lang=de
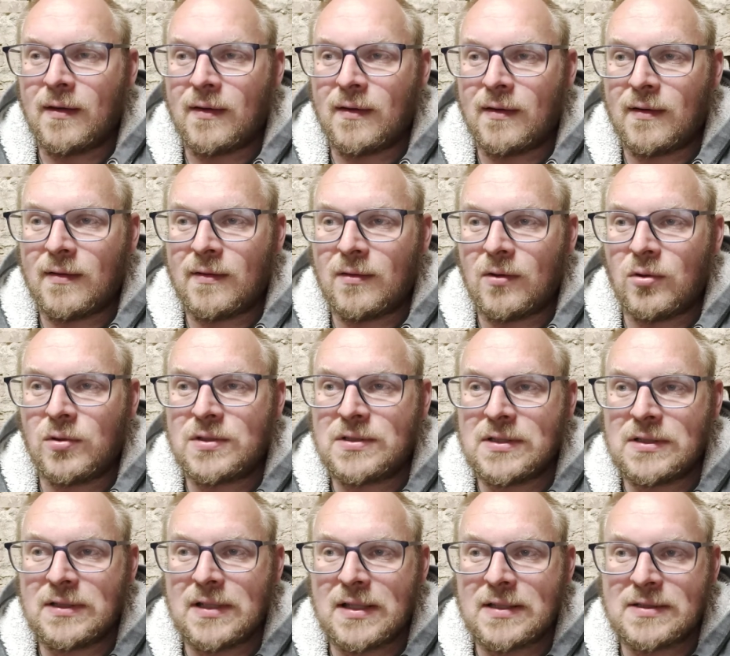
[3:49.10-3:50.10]
äh, und
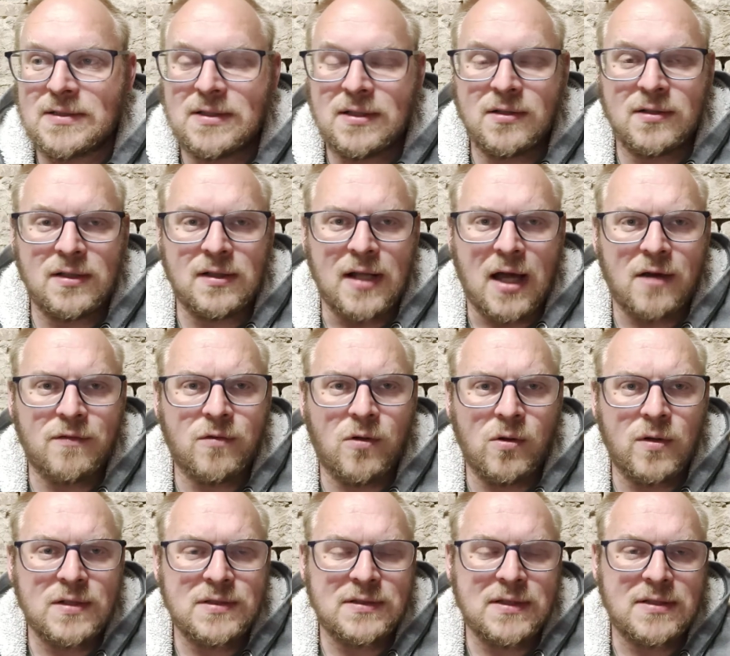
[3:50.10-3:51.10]
sind jetzt, die, die
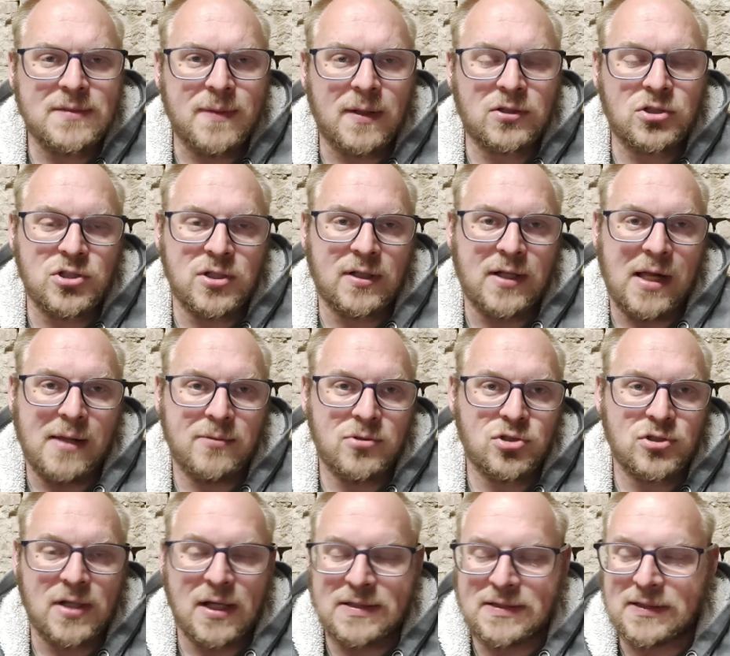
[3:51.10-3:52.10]
Nachfolger sind jetzt praktisch in der
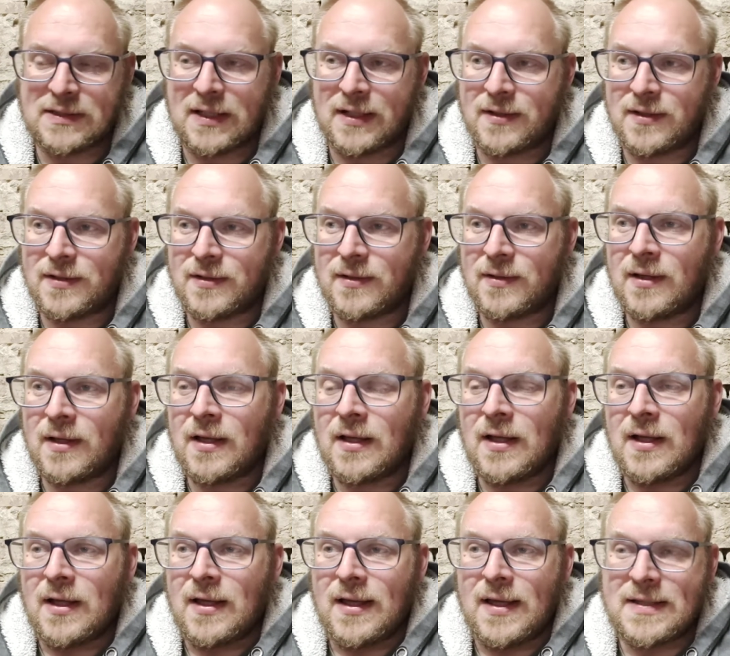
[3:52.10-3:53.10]
Calvinstraße gelandet.
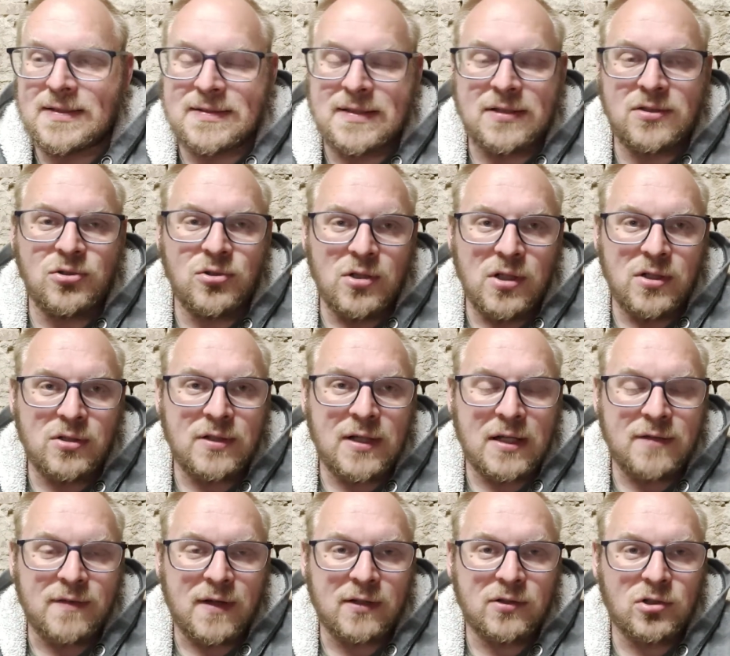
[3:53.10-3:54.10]
Ist natürlich, und
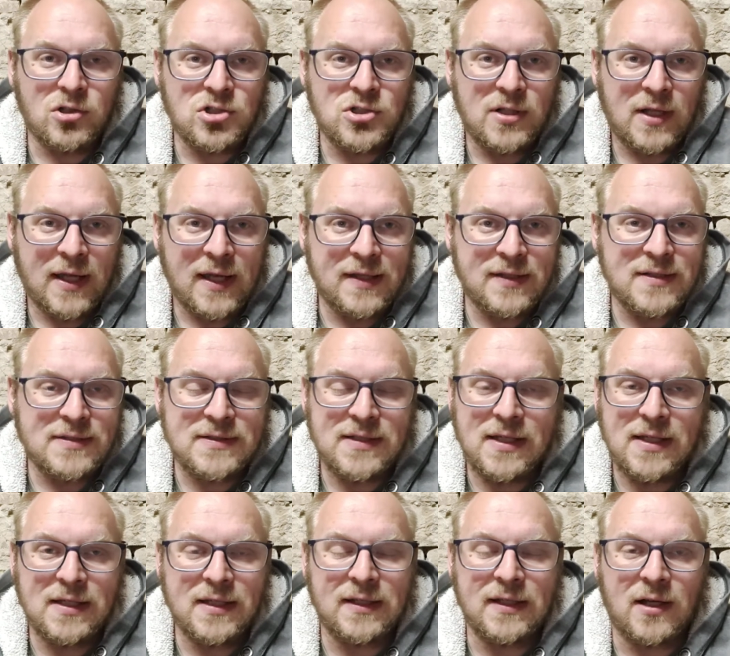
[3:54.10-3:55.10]
da hat Frank Kirschner recht, das
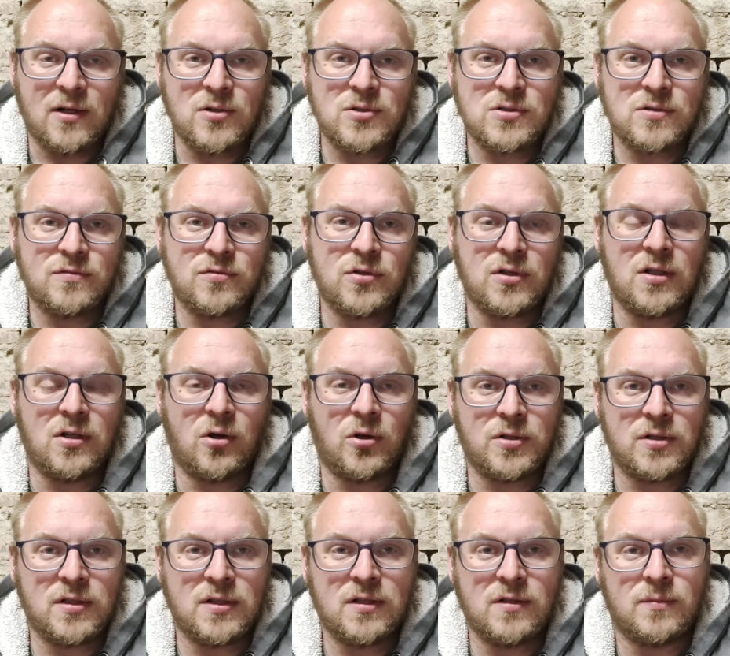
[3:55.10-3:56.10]
sehe ich genauso für die
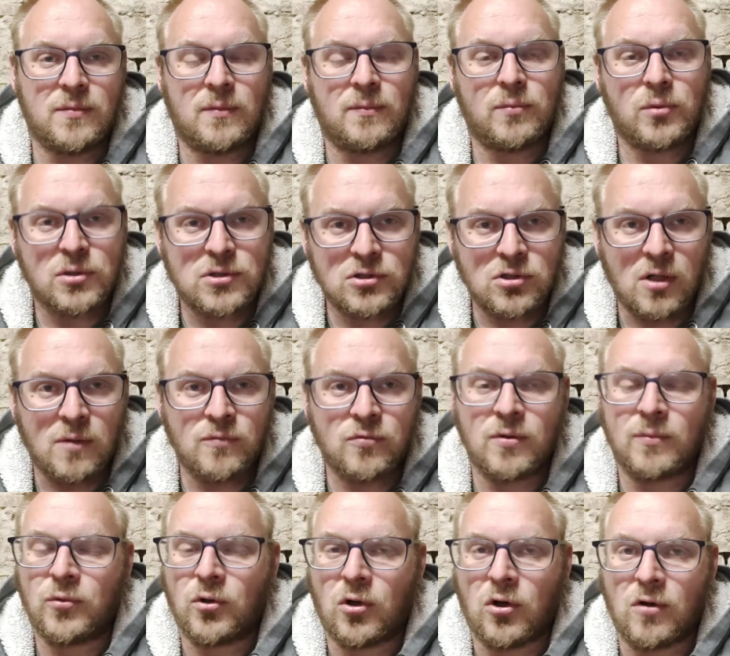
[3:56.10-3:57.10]
Leute, die im Bus kommen
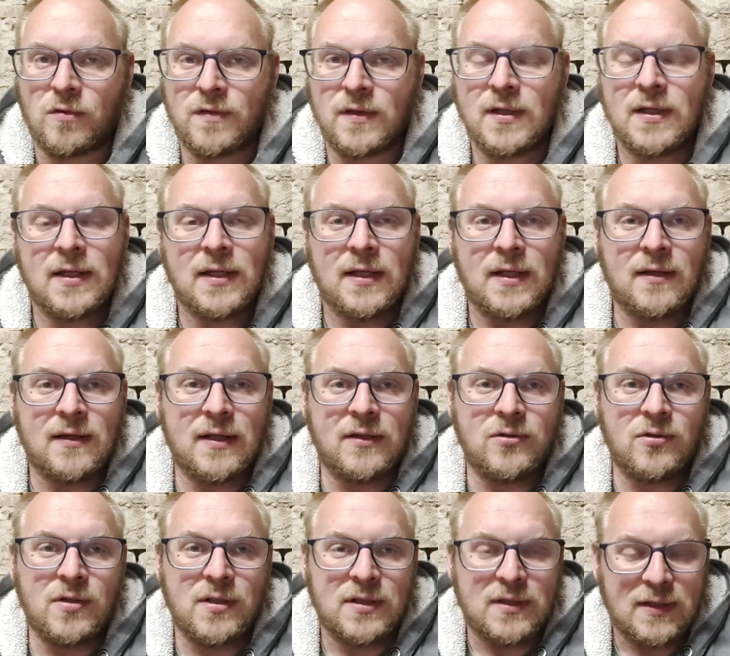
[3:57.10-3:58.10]
vom Dorf,
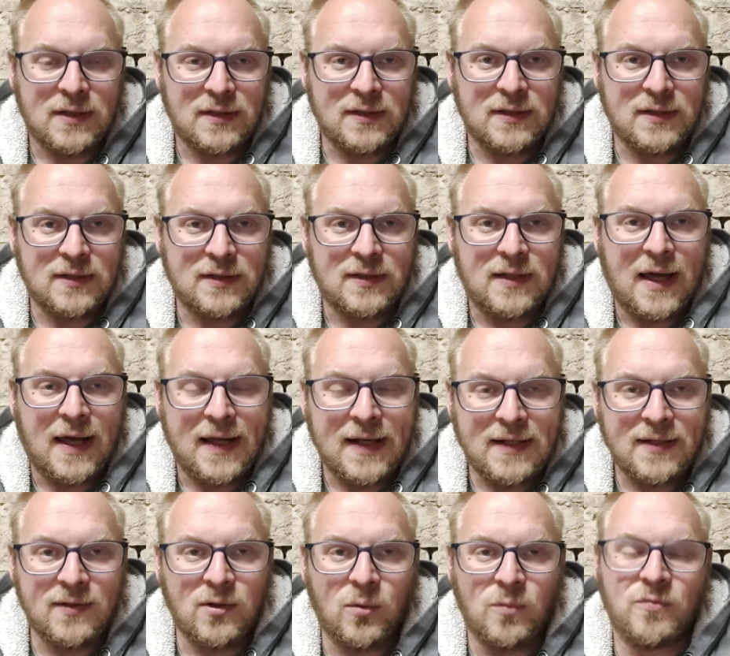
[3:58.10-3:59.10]
natürlich ein, ein
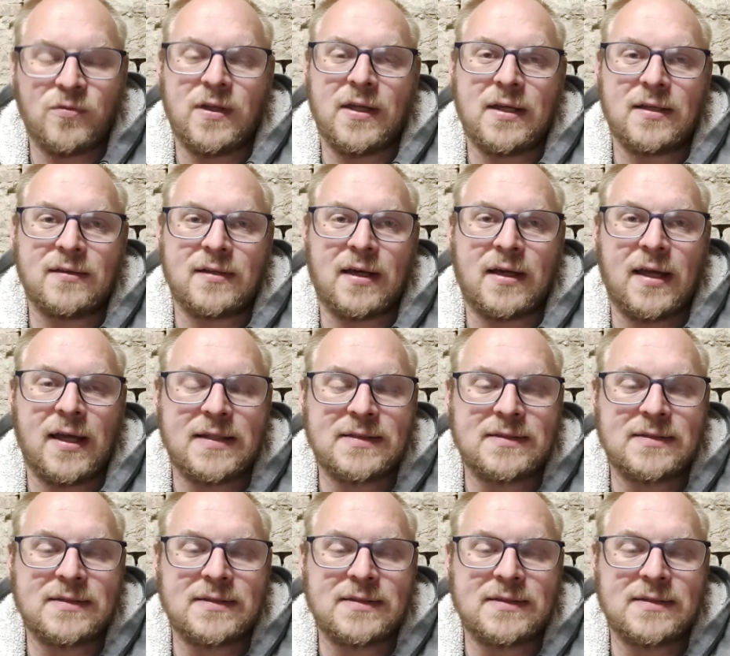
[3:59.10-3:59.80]
Heidenumweg, da